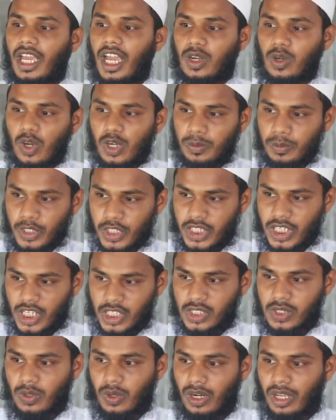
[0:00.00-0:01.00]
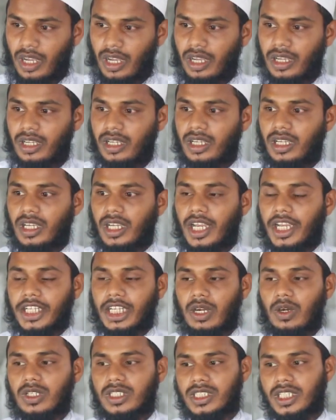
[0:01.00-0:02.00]
একক বিশ্বাস করা
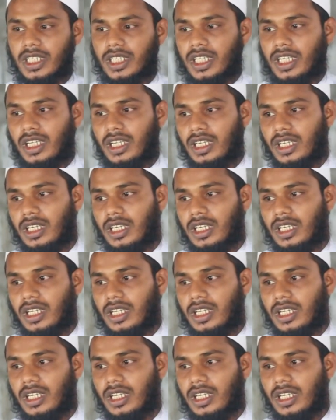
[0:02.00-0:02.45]
এটা হচ্ছে কি